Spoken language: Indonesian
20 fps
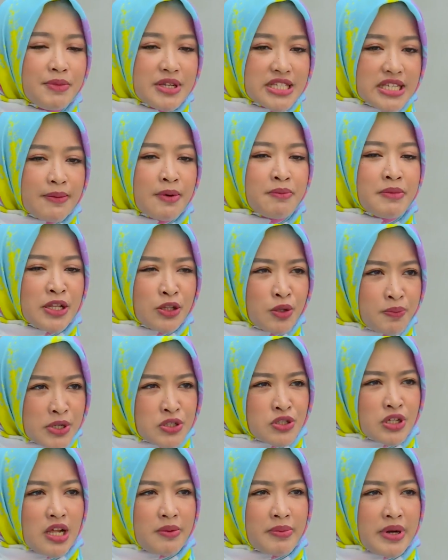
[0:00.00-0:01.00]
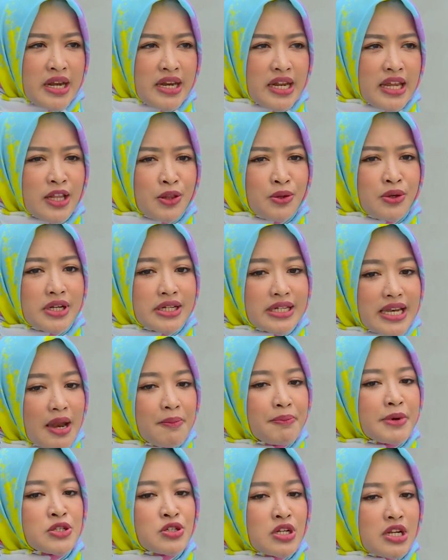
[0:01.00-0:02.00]
bisa membantu personal branding itu
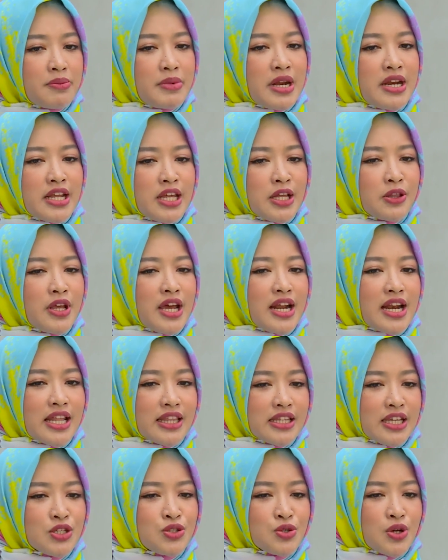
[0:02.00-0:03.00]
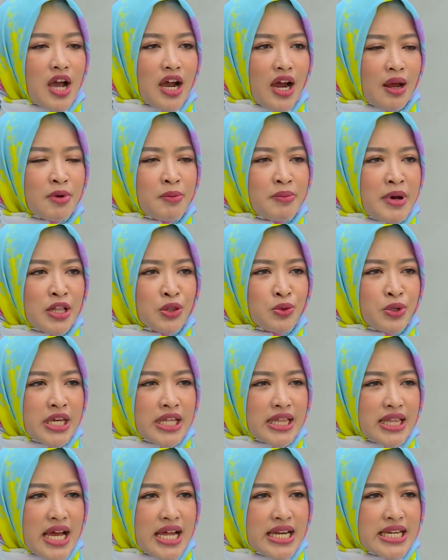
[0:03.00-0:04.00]
dan personal branding itu yang nantinya juga akan membantu
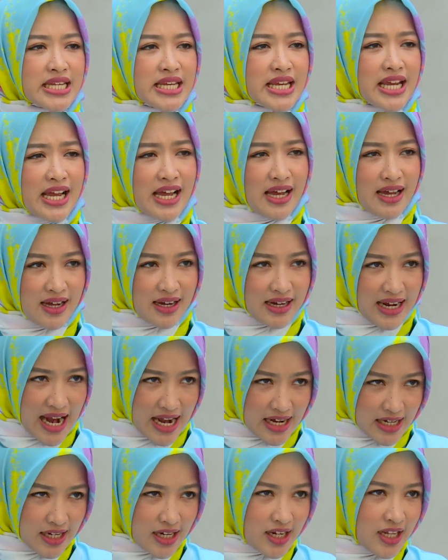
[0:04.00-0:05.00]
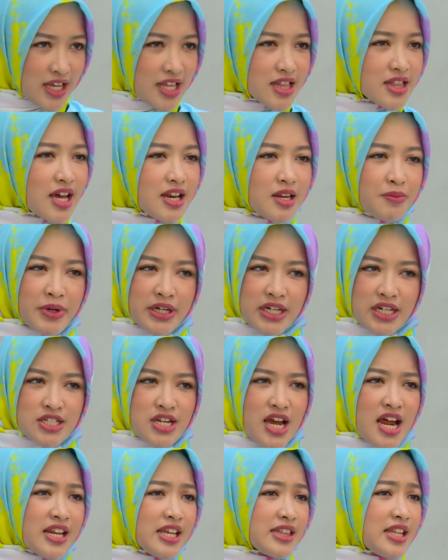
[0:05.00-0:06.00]
kita di uh, karir kita di
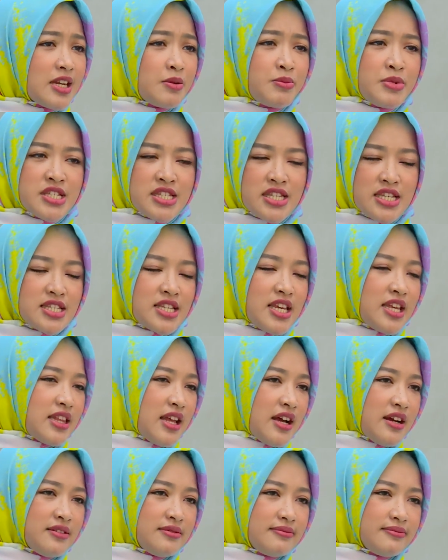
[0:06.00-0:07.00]
pekerjaan kita di bisnis kita